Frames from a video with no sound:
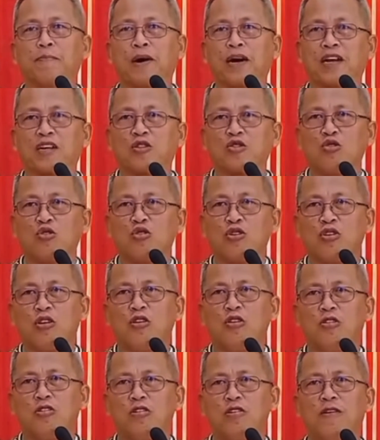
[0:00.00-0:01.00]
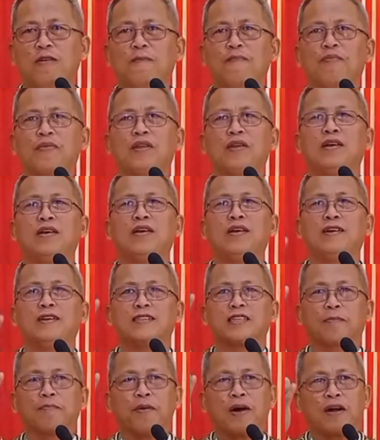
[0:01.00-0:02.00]
sa pagtudlo,
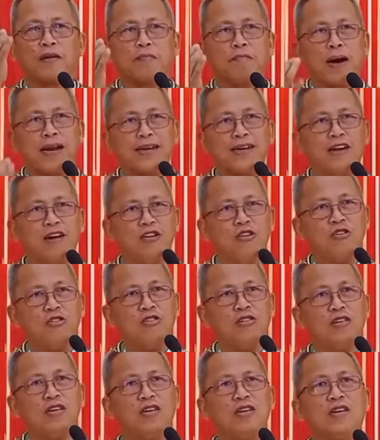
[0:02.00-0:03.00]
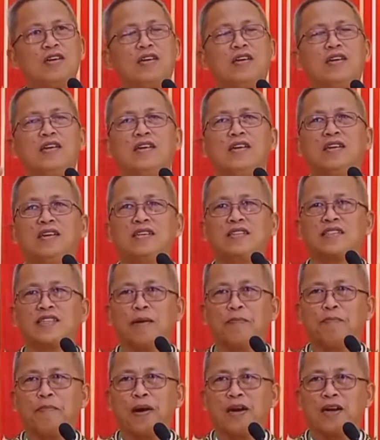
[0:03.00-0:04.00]
sa pagbadlong,
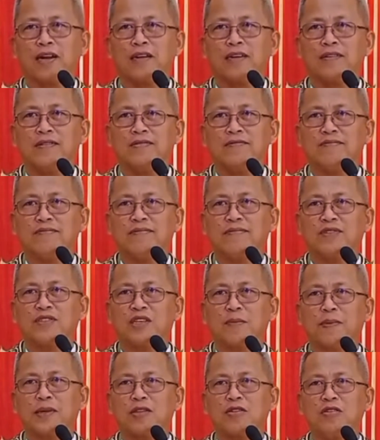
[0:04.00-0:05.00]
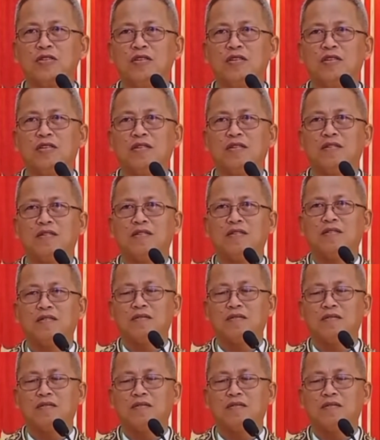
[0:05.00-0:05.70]
sa pag sa pato